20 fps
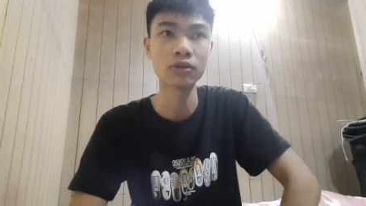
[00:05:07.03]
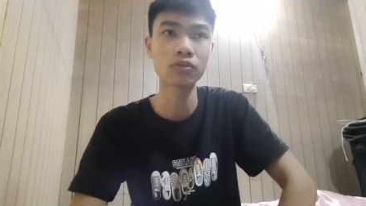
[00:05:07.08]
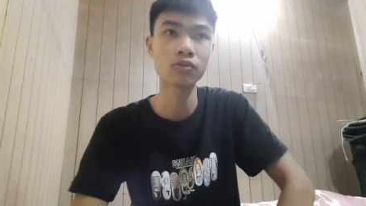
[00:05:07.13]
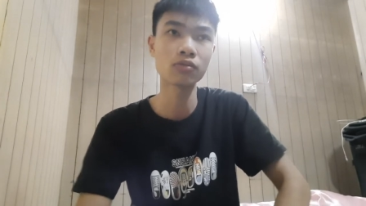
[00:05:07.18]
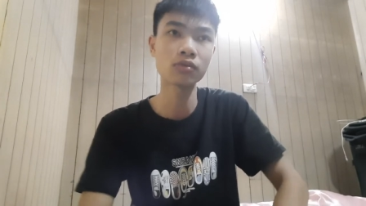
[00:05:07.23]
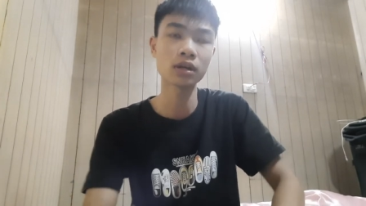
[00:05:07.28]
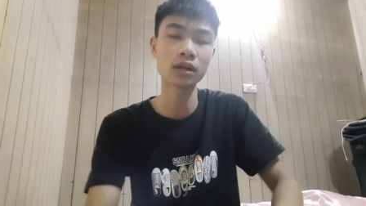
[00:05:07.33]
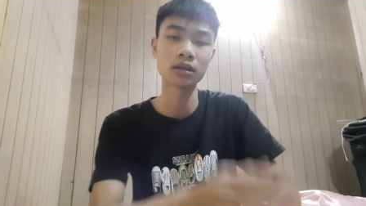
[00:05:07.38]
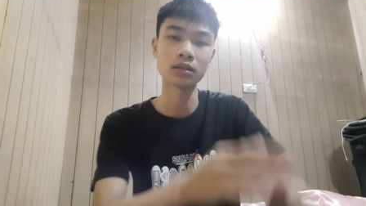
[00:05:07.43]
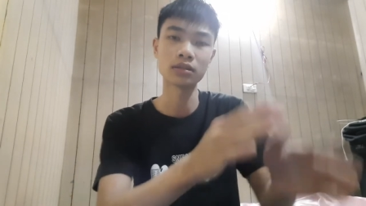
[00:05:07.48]
nó
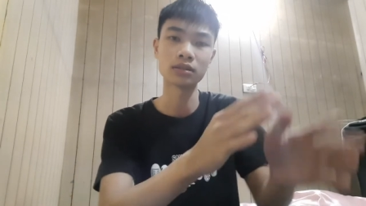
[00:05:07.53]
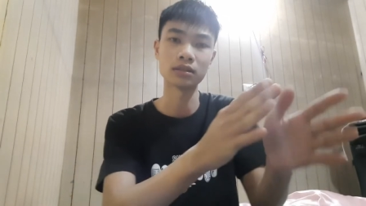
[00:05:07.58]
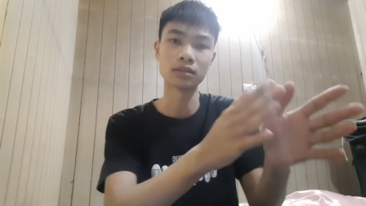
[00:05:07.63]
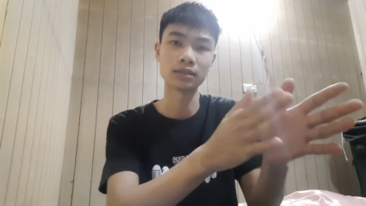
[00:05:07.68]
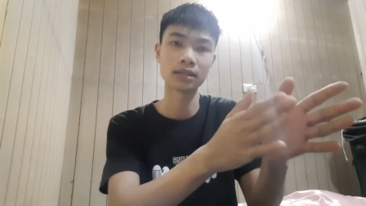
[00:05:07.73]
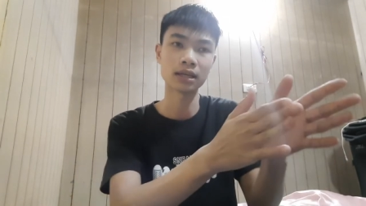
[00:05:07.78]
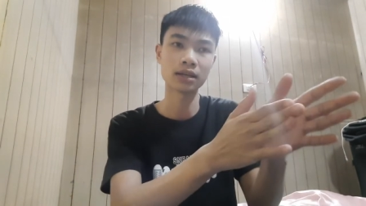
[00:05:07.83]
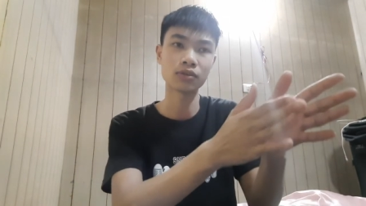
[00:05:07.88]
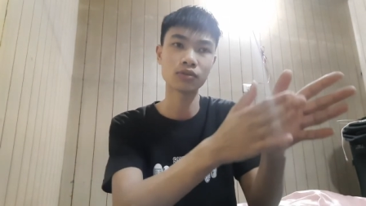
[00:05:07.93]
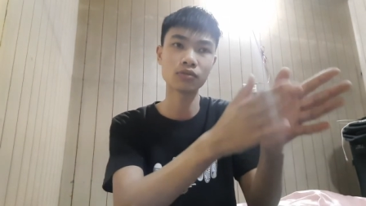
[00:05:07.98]
cũng là thực
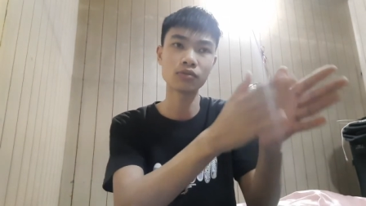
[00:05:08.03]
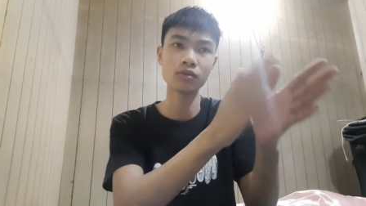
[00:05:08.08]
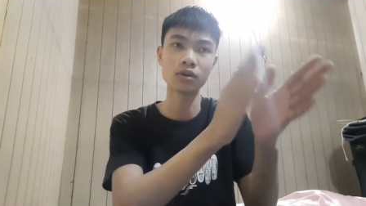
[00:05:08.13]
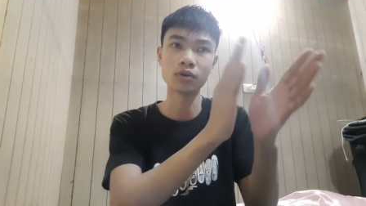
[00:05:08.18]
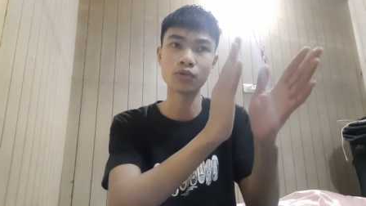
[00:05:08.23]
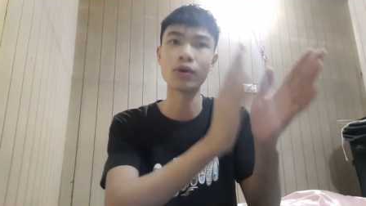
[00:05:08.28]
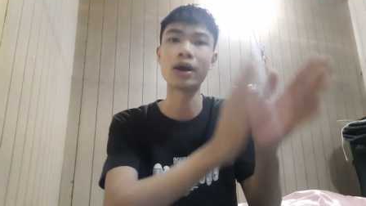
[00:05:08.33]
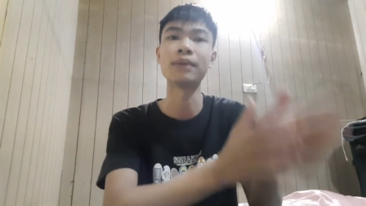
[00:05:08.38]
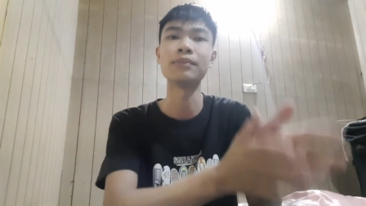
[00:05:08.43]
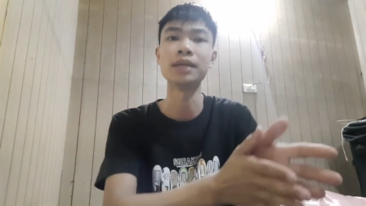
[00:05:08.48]
ra nó cũng
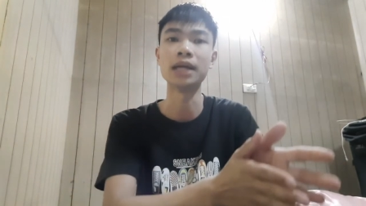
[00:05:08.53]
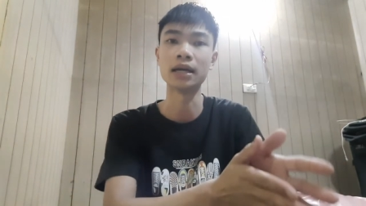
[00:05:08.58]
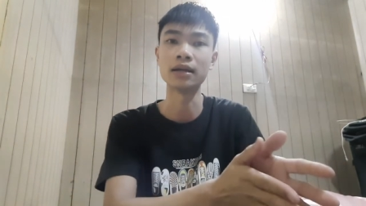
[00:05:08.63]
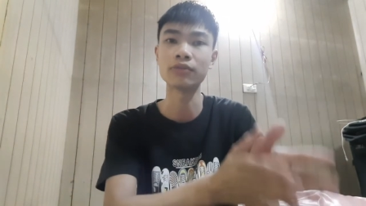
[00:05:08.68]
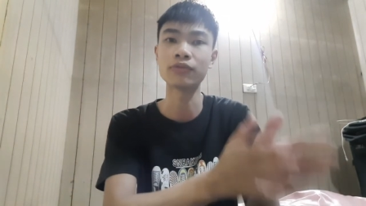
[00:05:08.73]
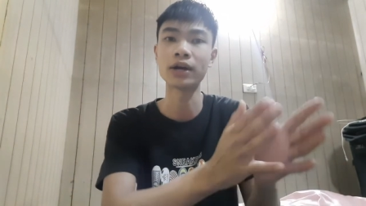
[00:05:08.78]
ở ngoài biển,